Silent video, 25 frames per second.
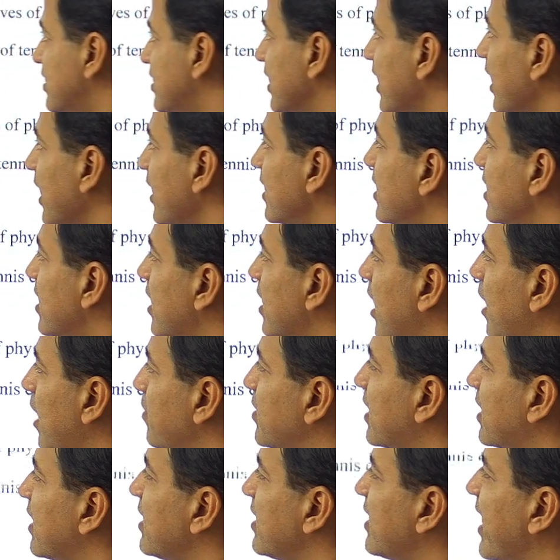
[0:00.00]
ठीक है
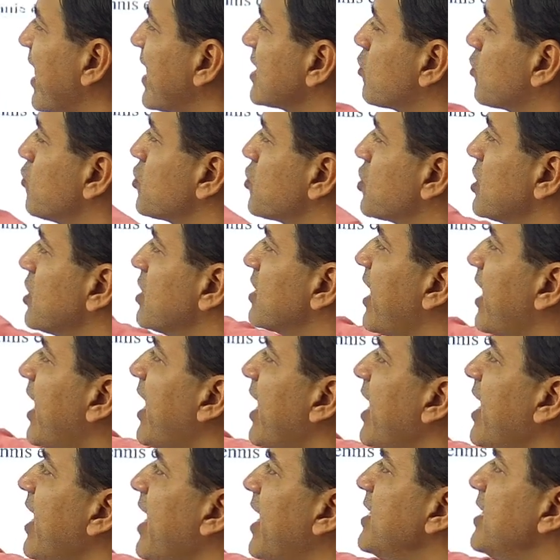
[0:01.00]
अब देखिए नेक्स्ट क्वेश्चन
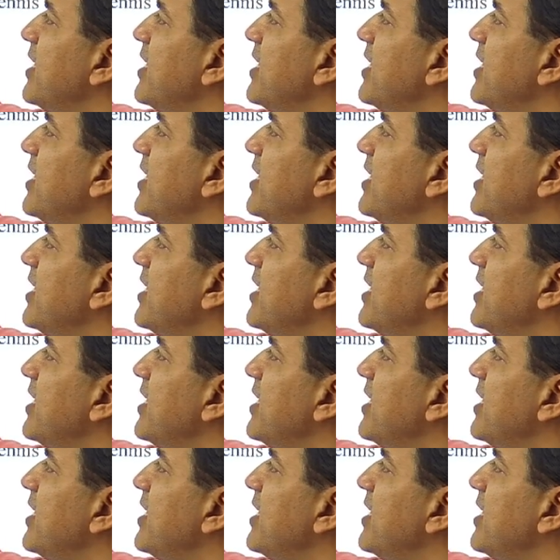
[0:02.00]
क्या है